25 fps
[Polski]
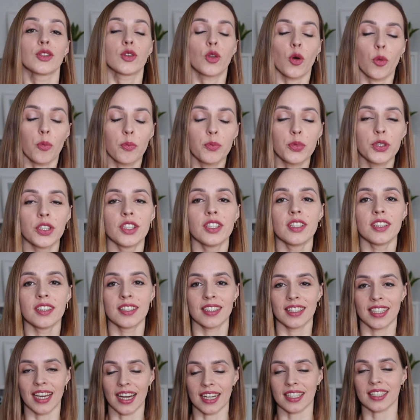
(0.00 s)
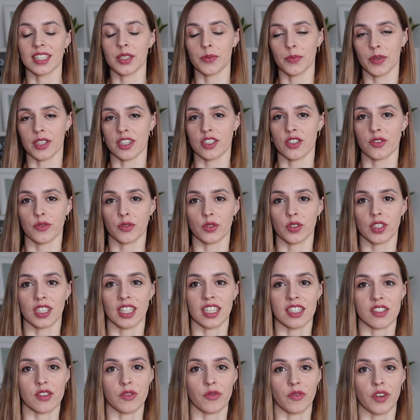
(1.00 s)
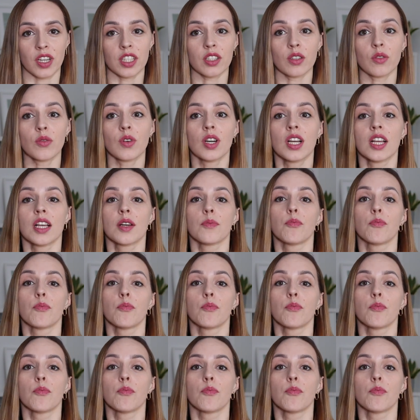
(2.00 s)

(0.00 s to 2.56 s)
to pij jak najbardziej wodę gazowaną,